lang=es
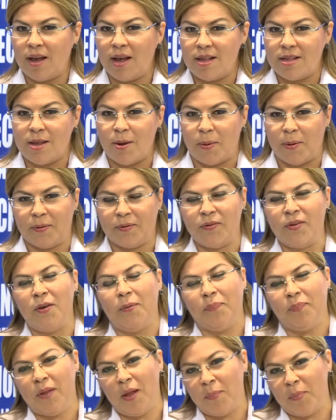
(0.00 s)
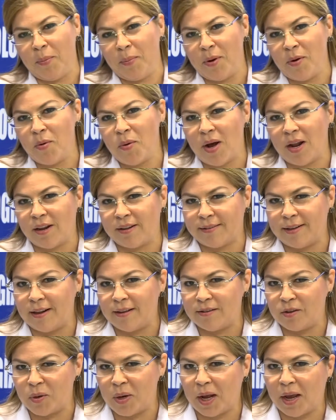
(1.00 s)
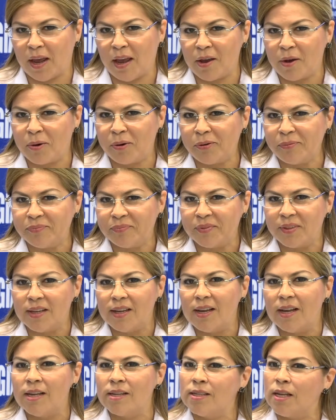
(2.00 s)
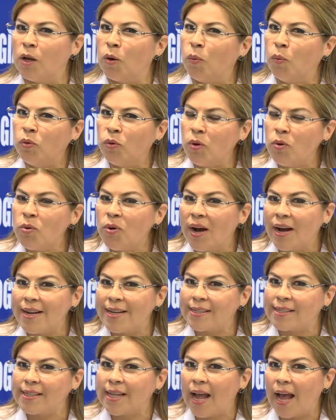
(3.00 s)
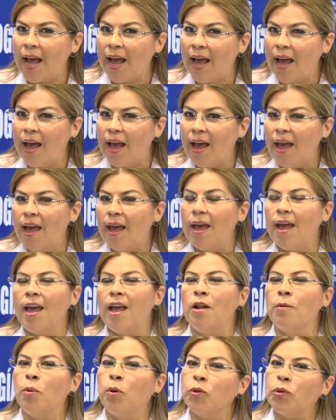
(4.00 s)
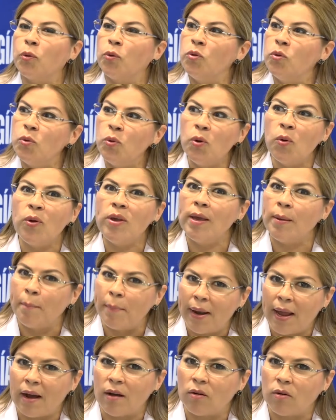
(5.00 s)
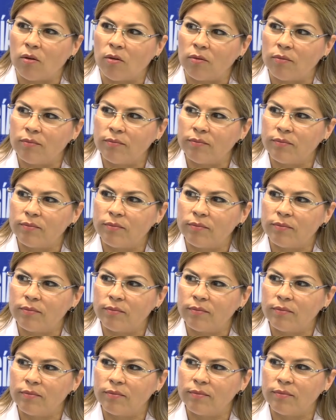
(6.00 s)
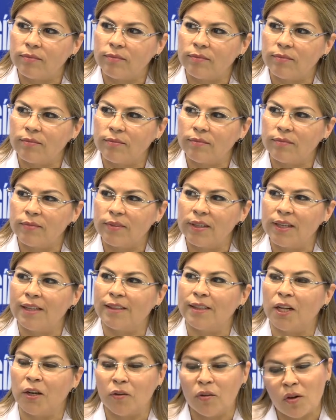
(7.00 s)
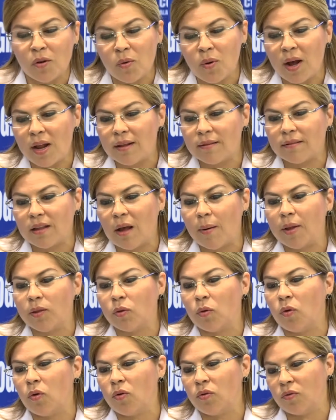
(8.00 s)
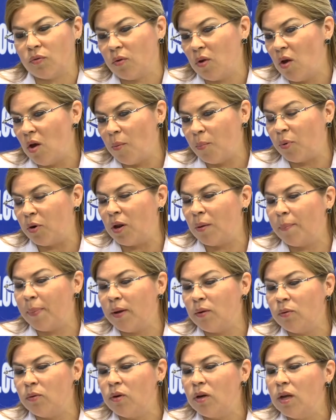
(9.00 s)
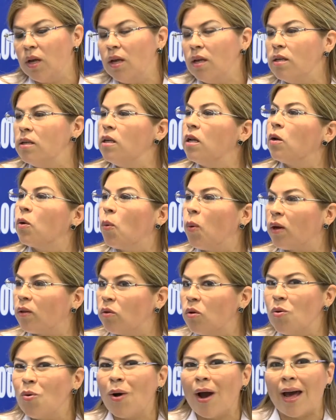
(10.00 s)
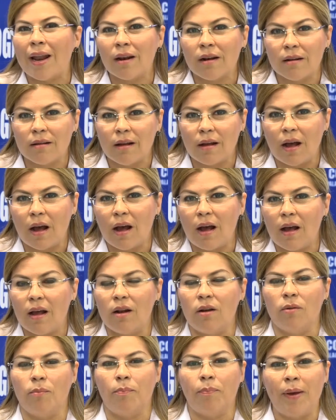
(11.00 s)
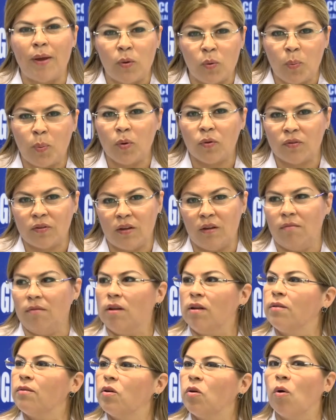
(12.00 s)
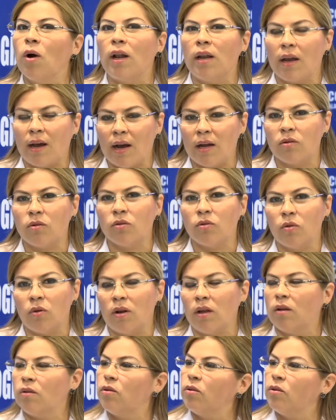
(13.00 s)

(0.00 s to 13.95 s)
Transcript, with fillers: Cuarto Sí, en primer lugar está la señora Keiko. En segundo lugar está el voto nulo y en blanco. Y el tercer lugar estaba Todos por el Perú. Y el cuarto lugar, Perú Posible, con Alejandro Toledo.